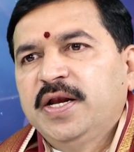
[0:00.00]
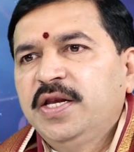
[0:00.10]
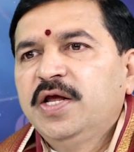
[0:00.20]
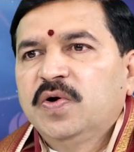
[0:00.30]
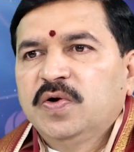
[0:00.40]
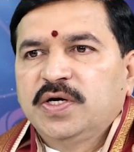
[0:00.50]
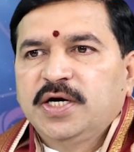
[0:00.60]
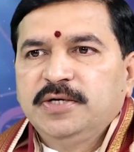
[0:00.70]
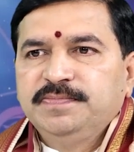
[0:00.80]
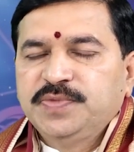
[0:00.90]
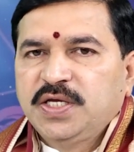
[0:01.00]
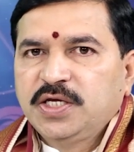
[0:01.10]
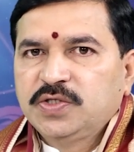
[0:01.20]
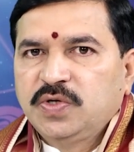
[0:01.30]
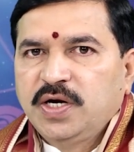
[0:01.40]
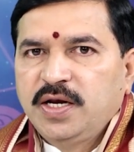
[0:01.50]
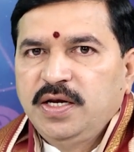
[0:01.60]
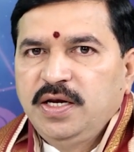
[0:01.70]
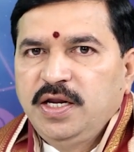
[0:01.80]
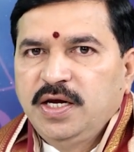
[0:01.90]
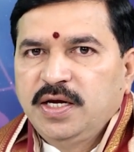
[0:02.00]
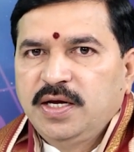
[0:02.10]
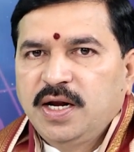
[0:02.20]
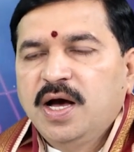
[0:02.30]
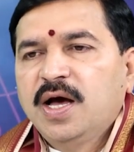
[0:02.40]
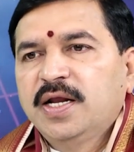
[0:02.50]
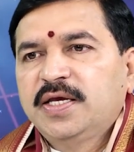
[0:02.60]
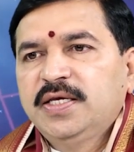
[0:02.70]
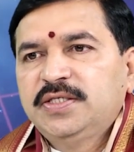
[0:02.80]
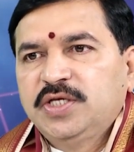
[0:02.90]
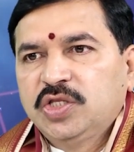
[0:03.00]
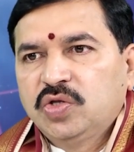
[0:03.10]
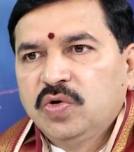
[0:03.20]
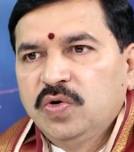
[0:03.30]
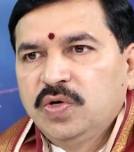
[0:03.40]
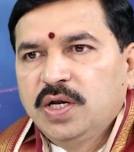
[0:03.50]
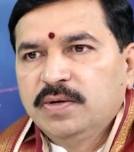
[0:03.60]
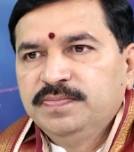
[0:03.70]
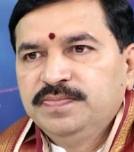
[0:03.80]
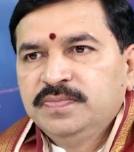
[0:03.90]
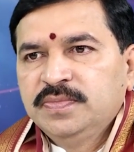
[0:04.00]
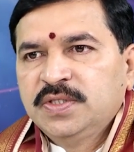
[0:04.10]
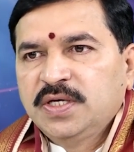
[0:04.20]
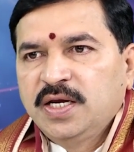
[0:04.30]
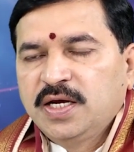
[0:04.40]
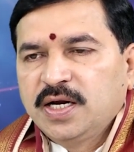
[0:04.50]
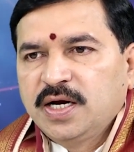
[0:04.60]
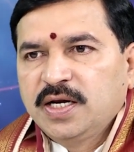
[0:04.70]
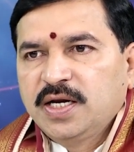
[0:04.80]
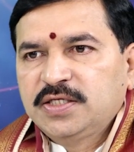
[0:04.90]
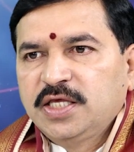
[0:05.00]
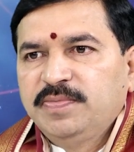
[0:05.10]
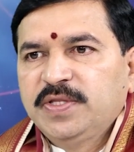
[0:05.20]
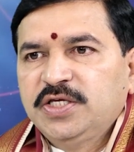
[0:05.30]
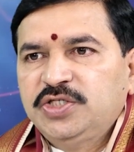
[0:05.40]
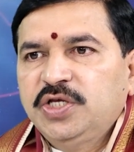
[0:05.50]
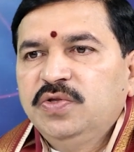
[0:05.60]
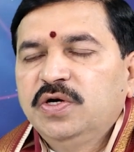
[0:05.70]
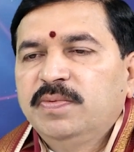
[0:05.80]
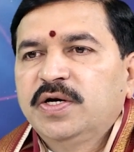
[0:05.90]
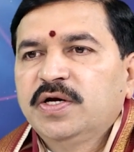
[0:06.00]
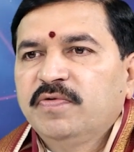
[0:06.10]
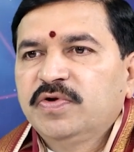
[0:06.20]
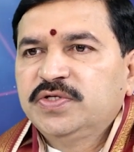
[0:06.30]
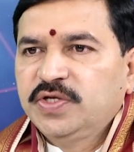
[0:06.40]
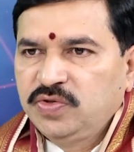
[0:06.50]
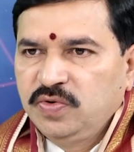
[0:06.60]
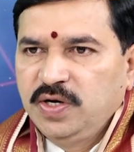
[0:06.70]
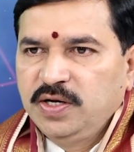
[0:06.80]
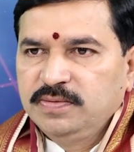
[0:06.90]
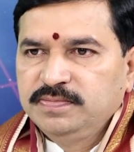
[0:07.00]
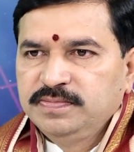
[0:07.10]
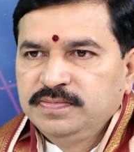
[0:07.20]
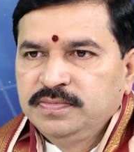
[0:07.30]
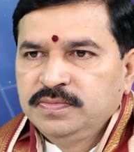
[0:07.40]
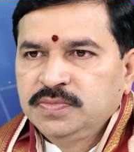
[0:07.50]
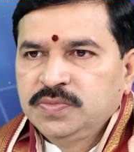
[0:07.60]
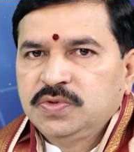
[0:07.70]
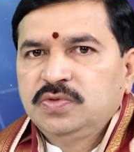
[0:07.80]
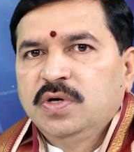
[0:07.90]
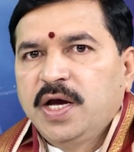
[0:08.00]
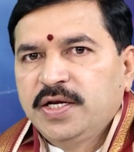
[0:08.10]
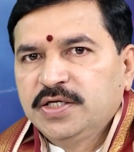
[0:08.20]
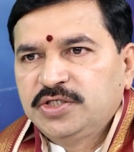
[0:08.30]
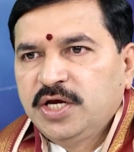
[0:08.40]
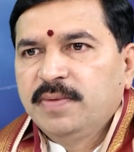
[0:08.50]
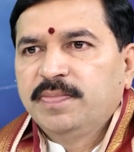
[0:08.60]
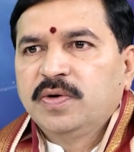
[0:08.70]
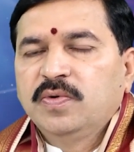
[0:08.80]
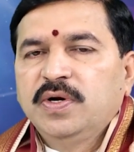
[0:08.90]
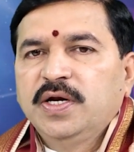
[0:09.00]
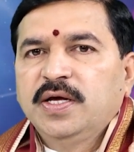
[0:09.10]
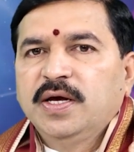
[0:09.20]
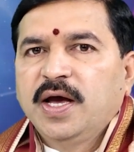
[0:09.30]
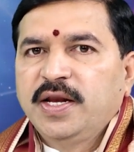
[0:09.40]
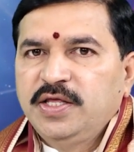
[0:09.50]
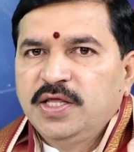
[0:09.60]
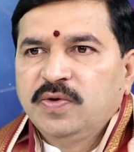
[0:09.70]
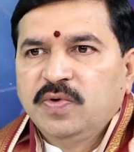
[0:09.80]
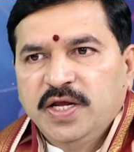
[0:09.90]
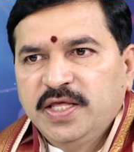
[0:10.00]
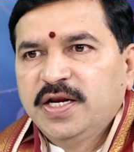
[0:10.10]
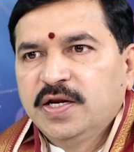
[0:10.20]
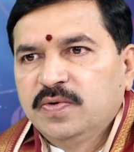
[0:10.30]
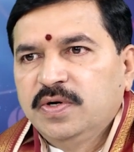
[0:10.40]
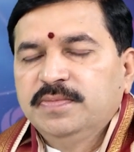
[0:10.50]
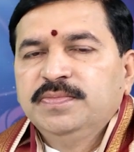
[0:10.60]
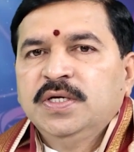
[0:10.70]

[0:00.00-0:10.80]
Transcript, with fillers: అన్నీ కూడా ఉంటాయండి అందుకే చూడండి అన్ని గ్రహాలకి శత్రువులు ఉన్నారు కానీ కర్కటక రాశి అధిపతి చంద్రుడికి మటుకు ఎవరు శత్రువులు లేరు సో ఆయన స్టాంప్ అనుకోండి ఆయన ఇది అనుకోండి ఏదైనా అనుకోండి